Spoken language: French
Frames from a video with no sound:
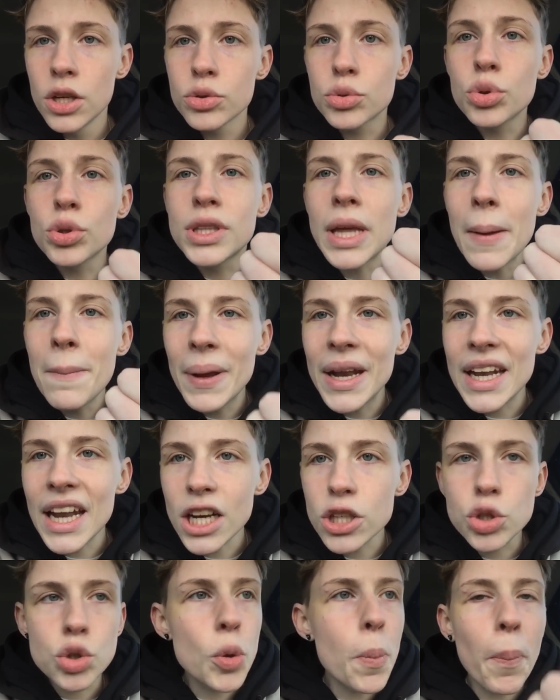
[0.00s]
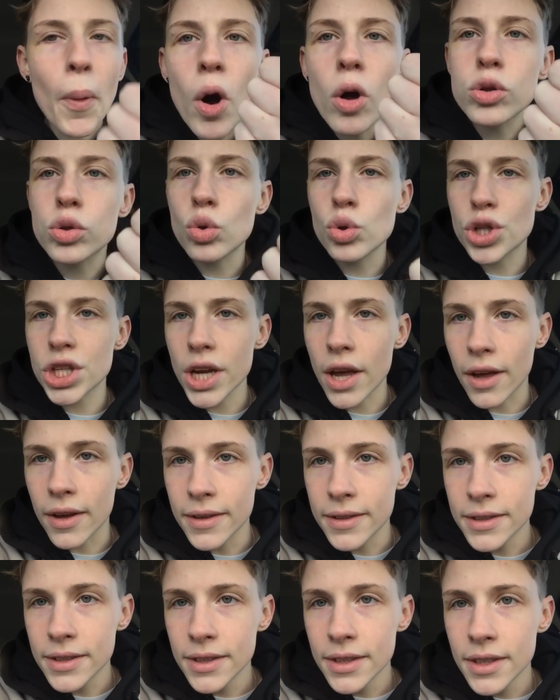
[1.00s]
Tu déménages, tu prends ton chien.
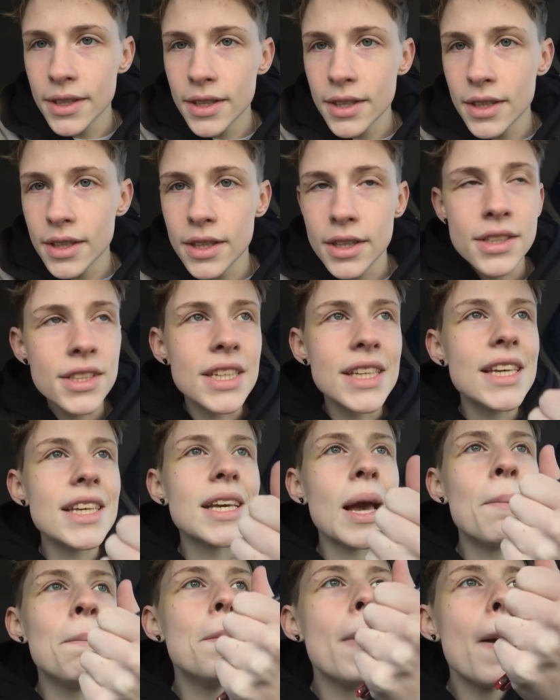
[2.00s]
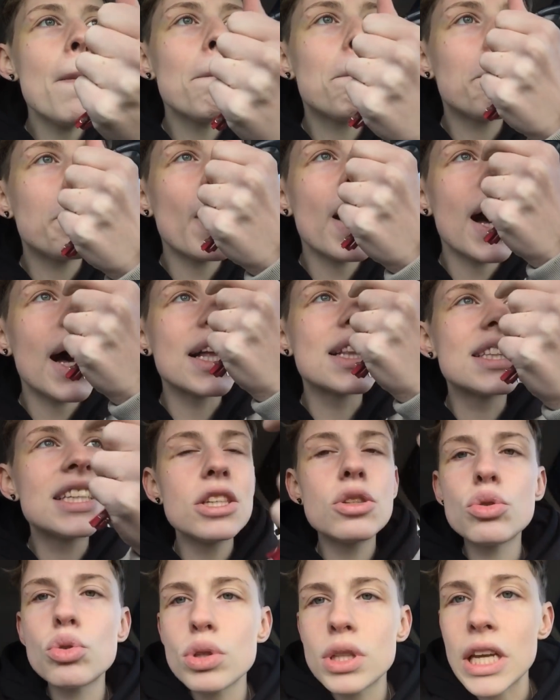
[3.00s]
Il n'y a même pas à
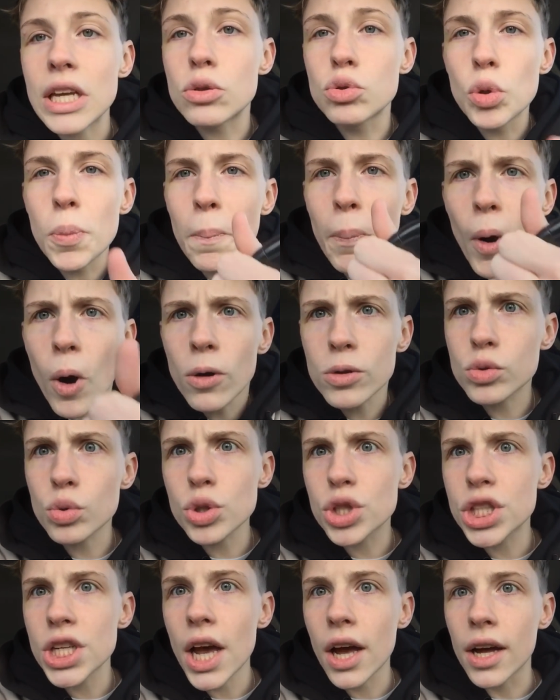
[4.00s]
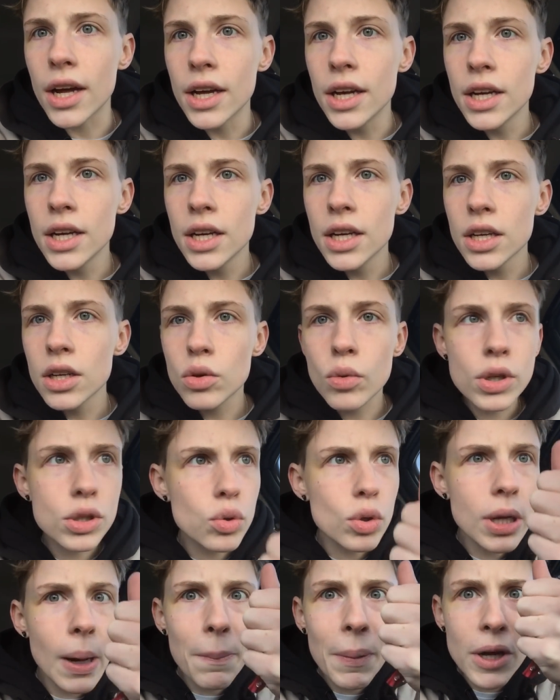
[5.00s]
discuter. Tu prends ton chien. Quoi,
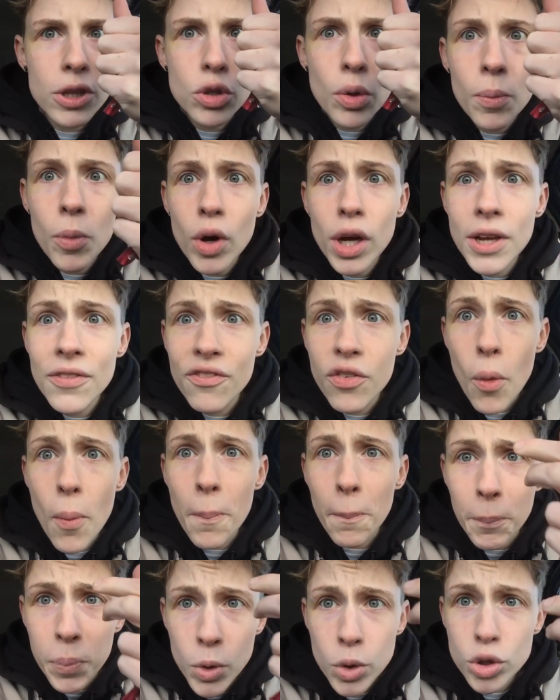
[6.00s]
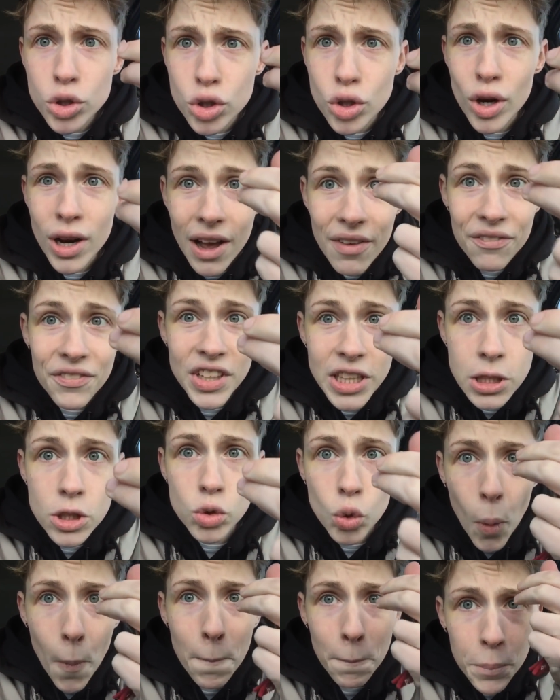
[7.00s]
ton appartement, il vaut plus que la vie de
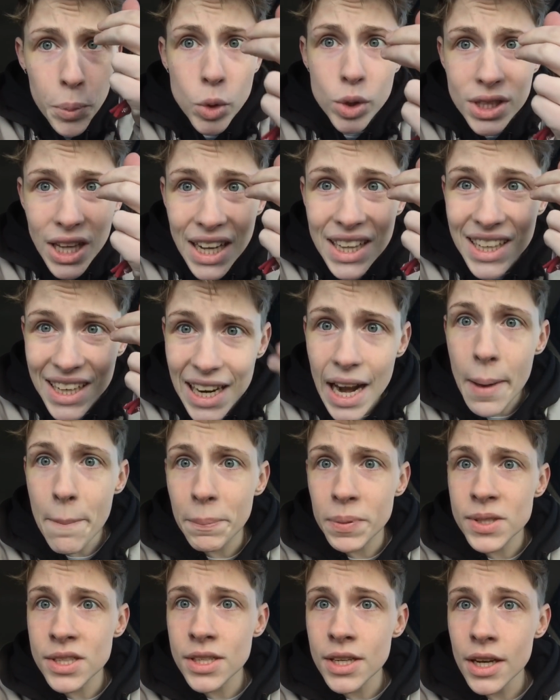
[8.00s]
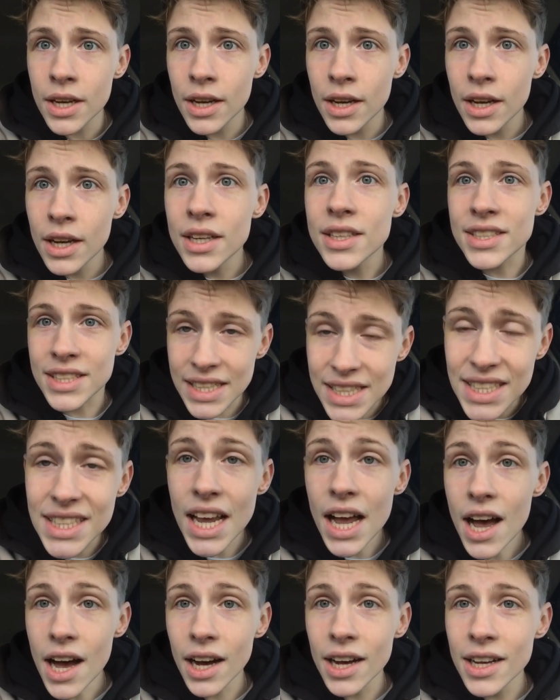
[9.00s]
ton putain de kleps C'est
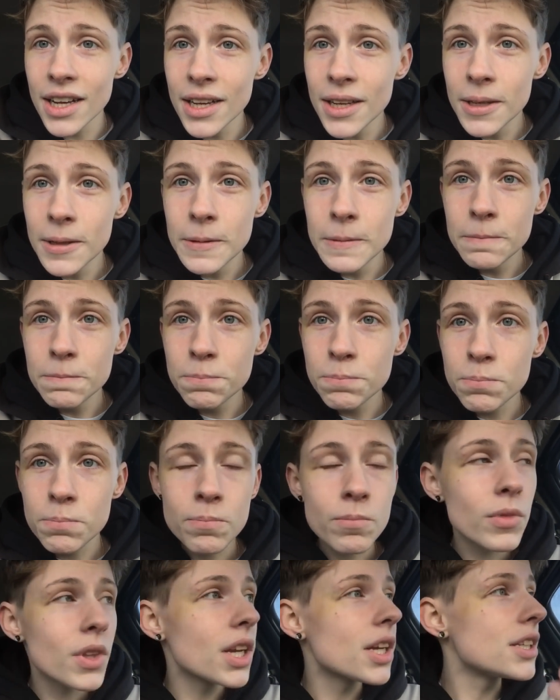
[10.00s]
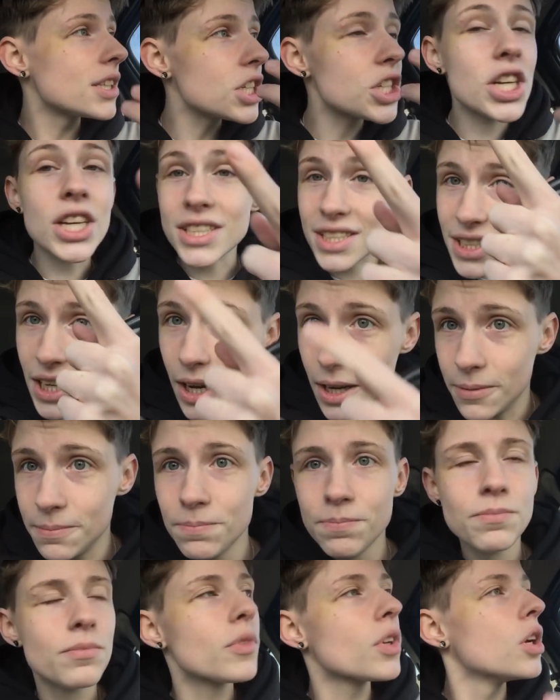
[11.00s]
ça Déjà ça.
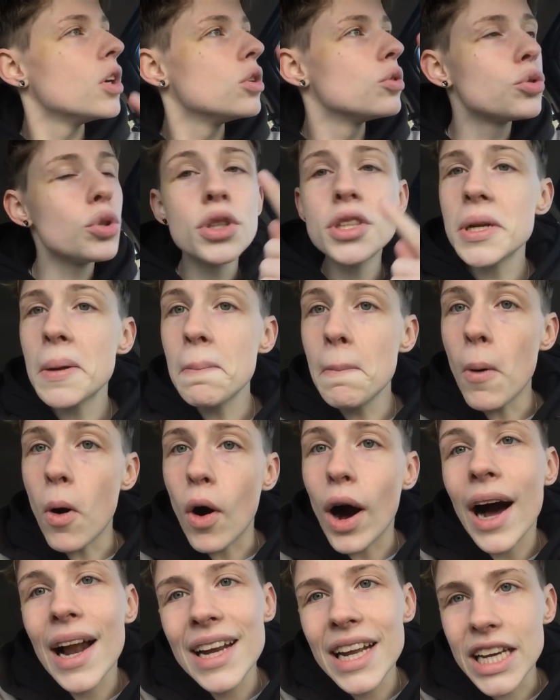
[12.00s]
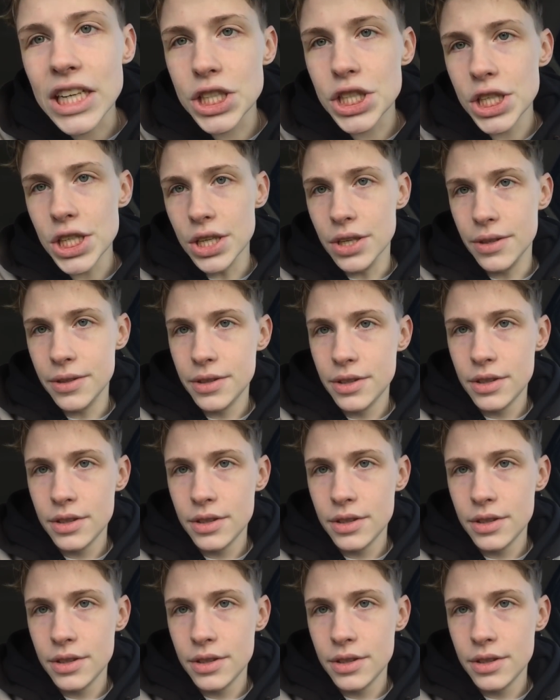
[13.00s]
Deuxièmement, allergie.